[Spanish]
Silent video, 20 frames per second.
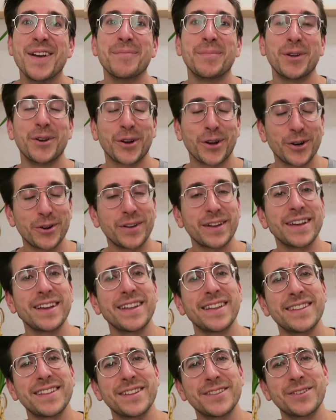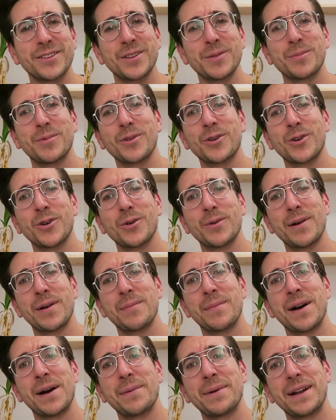pero creo que dentro de poco
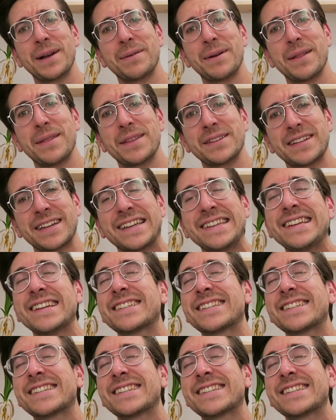va a haber avances aquí.